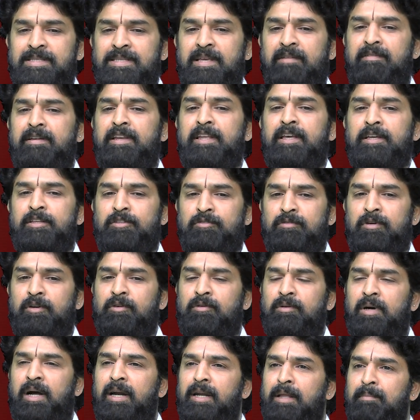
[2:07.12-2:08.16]
సెవెన్ ఇయర్స్
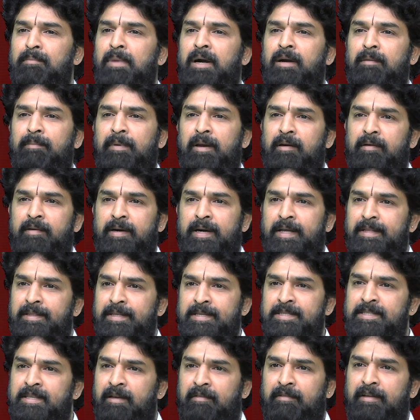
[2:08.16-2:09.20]
వరకు అంటే
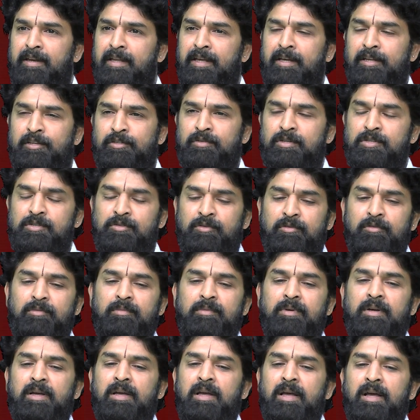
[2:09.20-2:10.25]
మగపిల్లవాడైతే సెవెన్ ఇయర్స్ వరకు
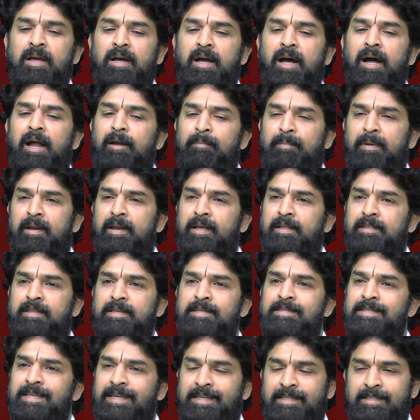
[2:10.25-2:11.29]
ఆడపిల్ల
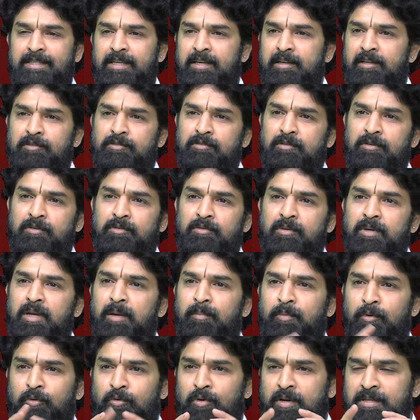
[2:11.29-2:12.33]
అయితే సిక్స్ ఇయర్స్ వరకు
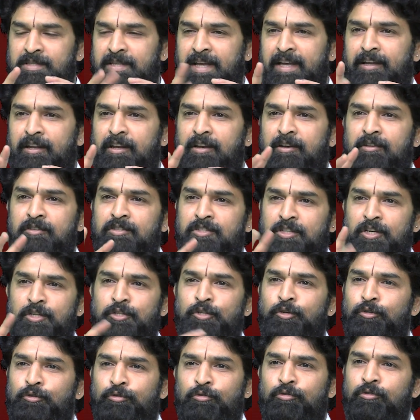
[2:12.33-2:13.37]
ఇప్పుడు కూడా సైకిల్
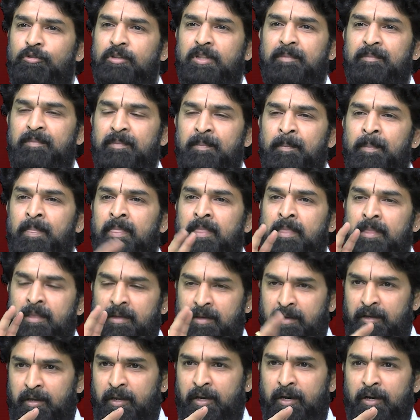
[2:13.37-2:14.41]
చేంజ్ అవుతుంటుంది
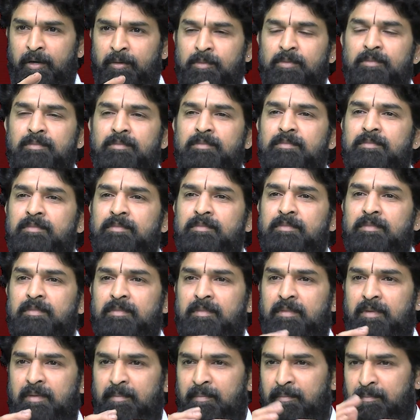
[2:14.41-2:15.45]
ఏడు
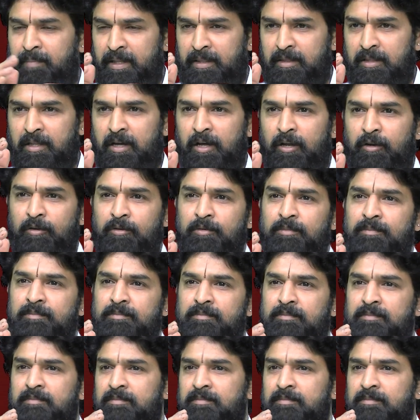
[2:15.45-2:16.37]
పద్నాలుగు